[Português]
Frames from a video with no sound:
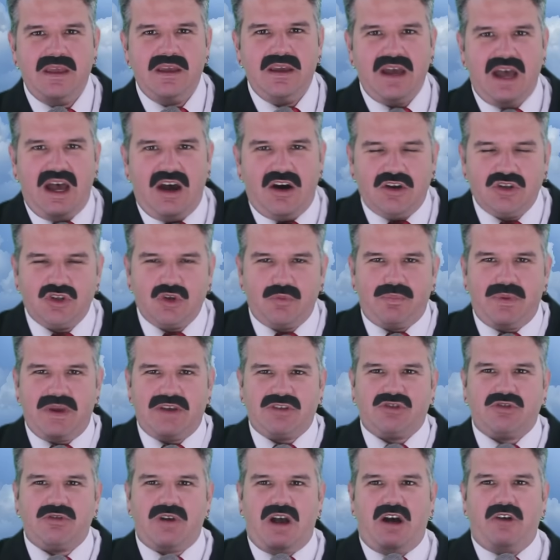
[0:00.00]
Aonde o
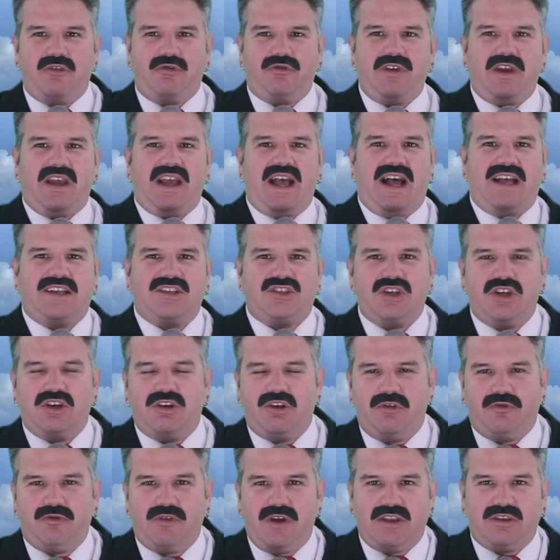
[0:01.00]
pessoal fica
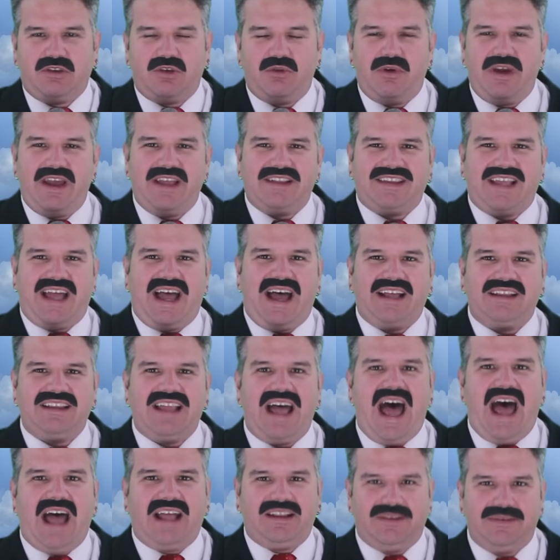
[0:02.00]
agindo feito um
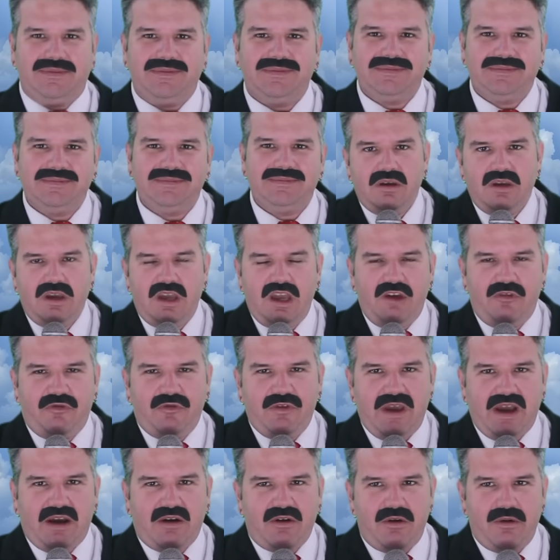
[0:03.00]
retardado? E
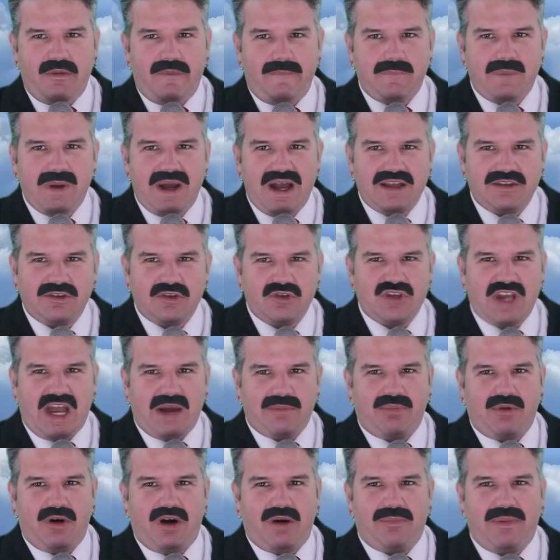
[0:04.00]
fica um bando de
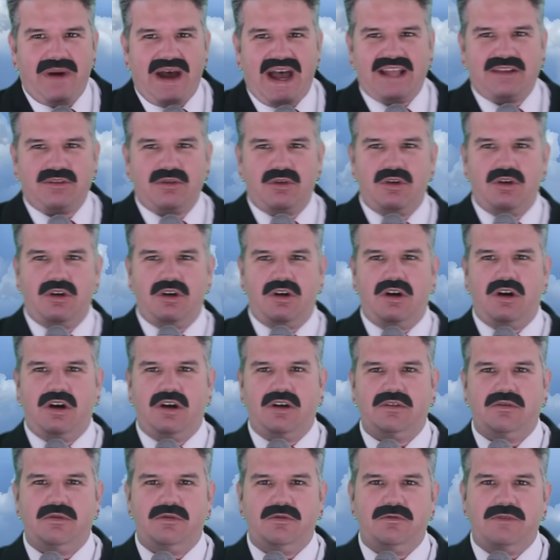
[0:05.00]

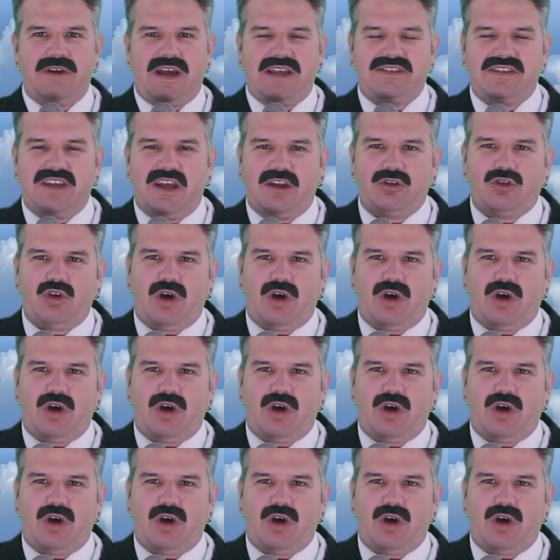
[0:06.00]
abobado fazendo